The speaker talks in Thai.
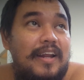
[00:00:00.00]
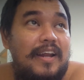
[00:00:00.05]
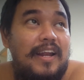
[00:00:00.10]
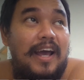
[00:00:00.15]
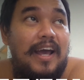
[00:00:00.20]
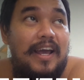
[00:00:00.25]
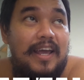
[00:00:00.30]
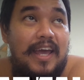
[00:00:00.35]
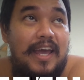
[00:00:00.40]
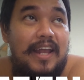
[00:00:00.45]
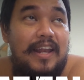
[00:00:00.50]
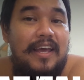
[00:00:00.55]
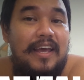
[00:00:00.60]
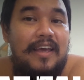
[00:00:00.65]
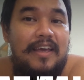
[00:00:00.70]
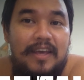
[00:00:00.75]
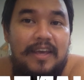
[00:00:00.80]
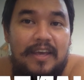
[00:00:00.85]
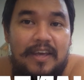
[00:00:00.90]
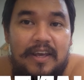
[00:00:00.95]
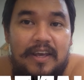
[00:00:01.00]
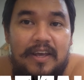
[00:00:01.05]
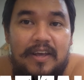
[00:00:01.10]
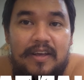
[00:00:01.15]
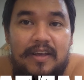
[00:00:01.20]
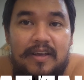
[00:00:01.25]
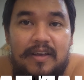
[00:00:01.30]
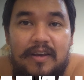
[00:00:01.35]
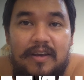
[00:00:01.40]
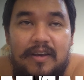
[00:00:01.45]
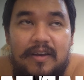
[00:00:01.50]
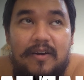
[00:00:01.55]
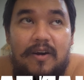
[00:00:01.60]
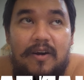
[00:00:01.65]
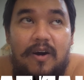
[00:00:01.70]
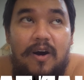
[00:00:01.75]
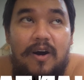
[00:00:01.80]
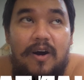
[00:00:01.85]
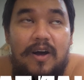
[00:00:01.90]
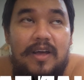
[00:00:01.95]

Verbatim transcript: ได้แค่นี้ ก็